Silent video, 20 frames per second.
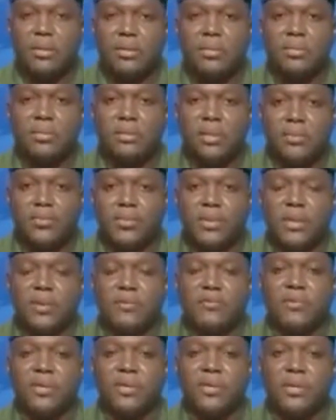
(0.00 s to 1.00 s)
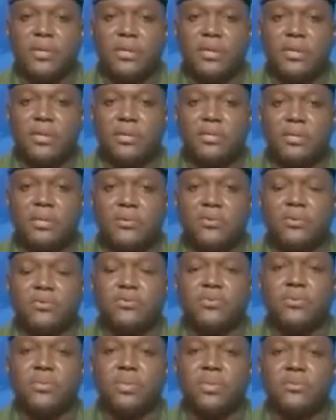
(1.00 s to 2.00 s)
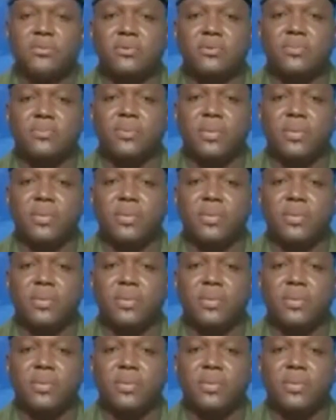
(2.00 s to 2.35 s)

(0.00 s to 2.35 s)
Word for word: sans préavis et sans consultation